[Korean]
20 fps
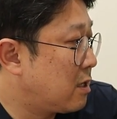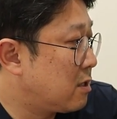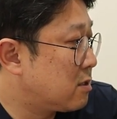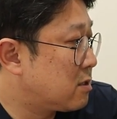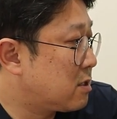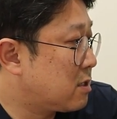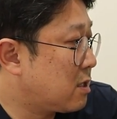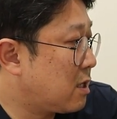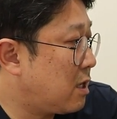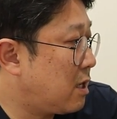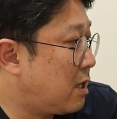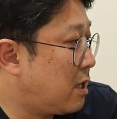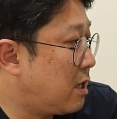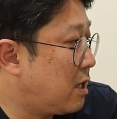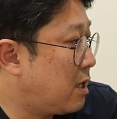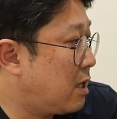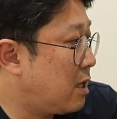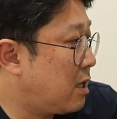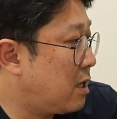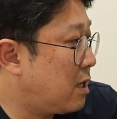
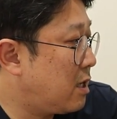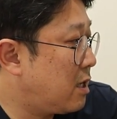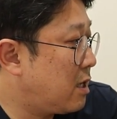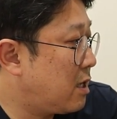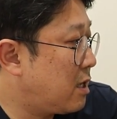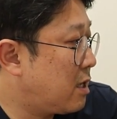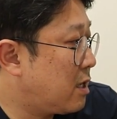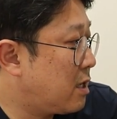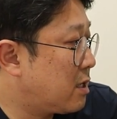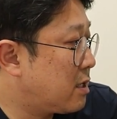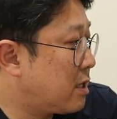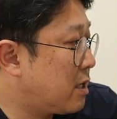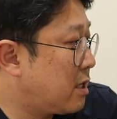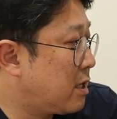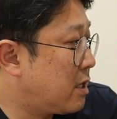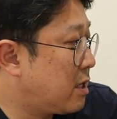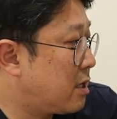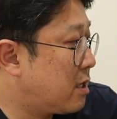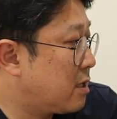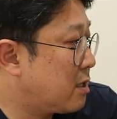
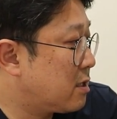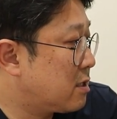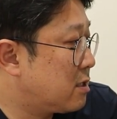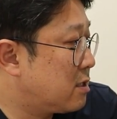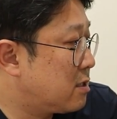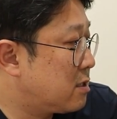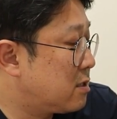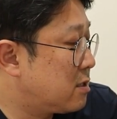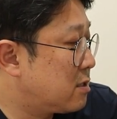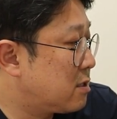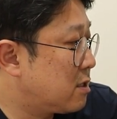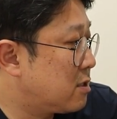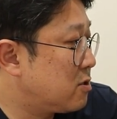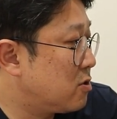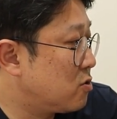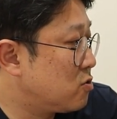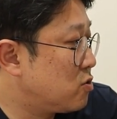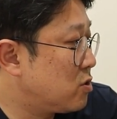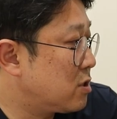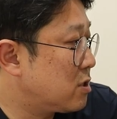스카의 그런
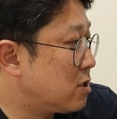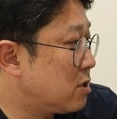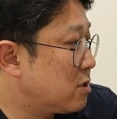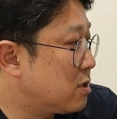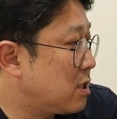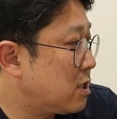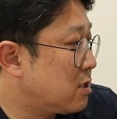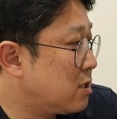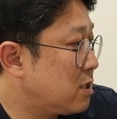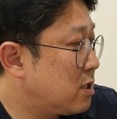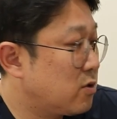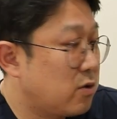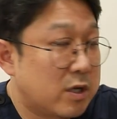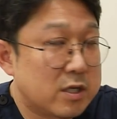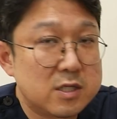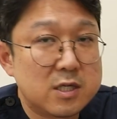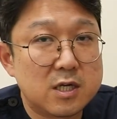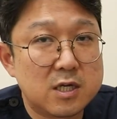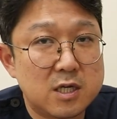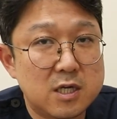연주직 상상들이
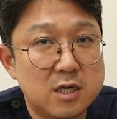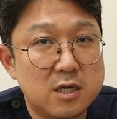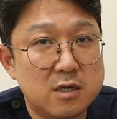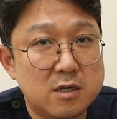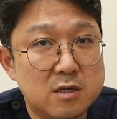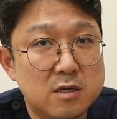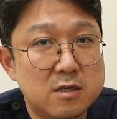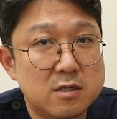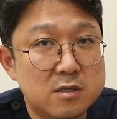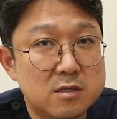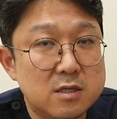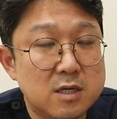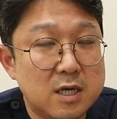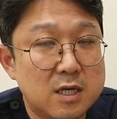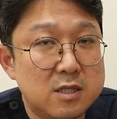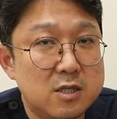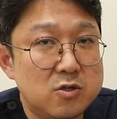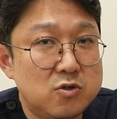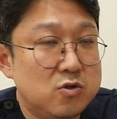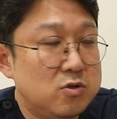굉장히
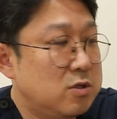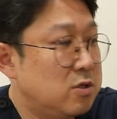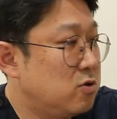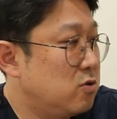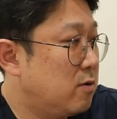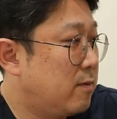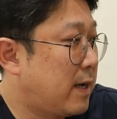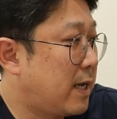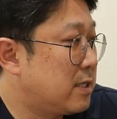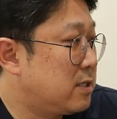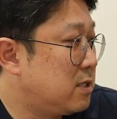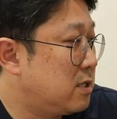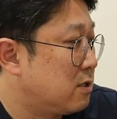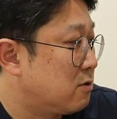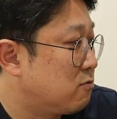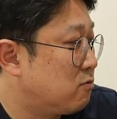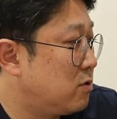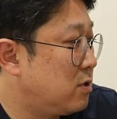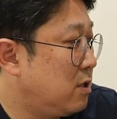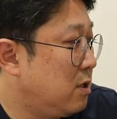스카 티슈들도 많이
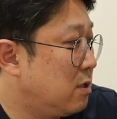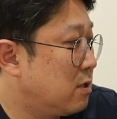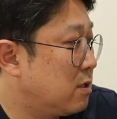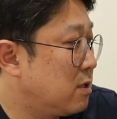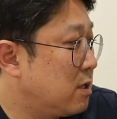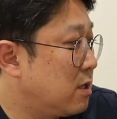있고요.